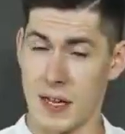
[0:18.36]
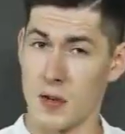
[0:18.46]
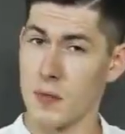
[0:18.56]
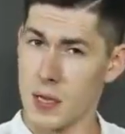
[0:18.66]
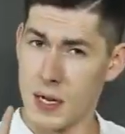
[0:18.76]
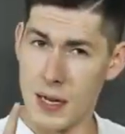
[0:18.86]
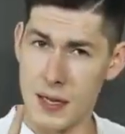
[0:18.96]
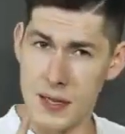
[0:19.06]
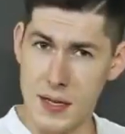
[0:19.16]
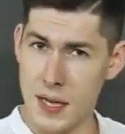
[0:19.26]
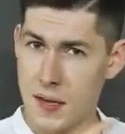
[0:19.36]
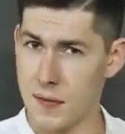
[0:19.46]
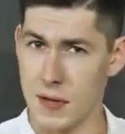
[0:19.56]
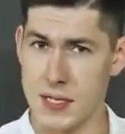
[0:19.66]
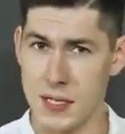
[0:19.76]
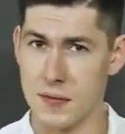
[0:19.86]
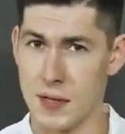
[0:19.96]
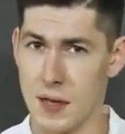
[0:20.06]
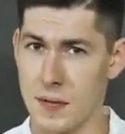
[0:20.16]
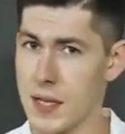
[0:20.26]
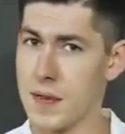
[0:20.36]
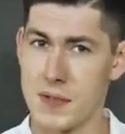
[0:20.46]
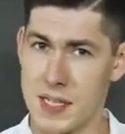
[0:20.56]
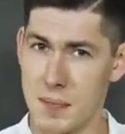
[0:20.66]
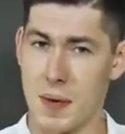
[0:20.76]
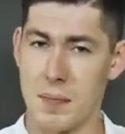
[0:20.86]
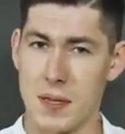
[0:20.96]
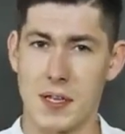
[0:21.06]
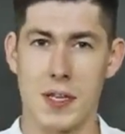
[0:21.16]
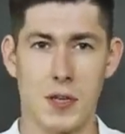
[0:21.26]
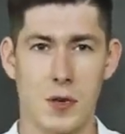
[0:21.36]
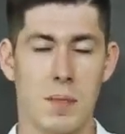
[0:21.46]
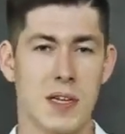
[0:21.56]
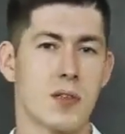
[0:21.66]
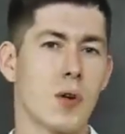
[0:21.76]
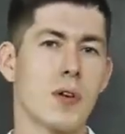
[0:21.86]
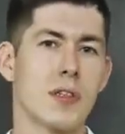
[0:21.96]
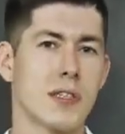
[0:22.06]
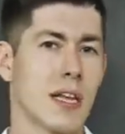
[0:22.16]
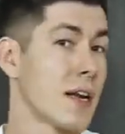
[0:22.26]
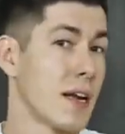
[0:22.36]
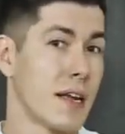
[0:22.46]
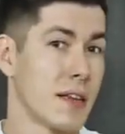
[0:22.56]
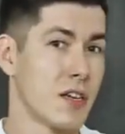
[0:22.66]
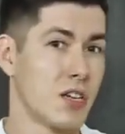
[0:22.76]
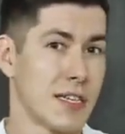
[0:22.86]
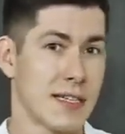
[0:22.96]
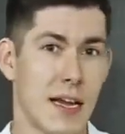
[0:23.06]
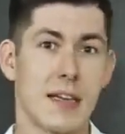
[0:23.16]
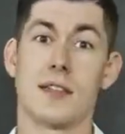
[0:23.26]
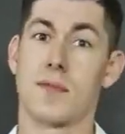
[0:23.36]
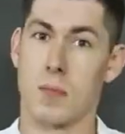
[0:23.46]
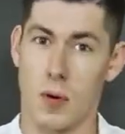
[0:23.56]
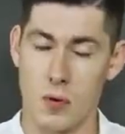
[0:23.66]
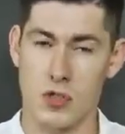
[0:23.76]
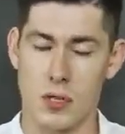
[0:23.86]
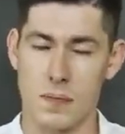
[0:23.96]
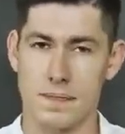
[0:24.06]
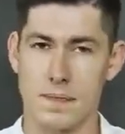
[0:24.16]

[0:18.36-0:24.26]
экономика неэффективна, и все попытки ее построить так или иначе остались в прошлом.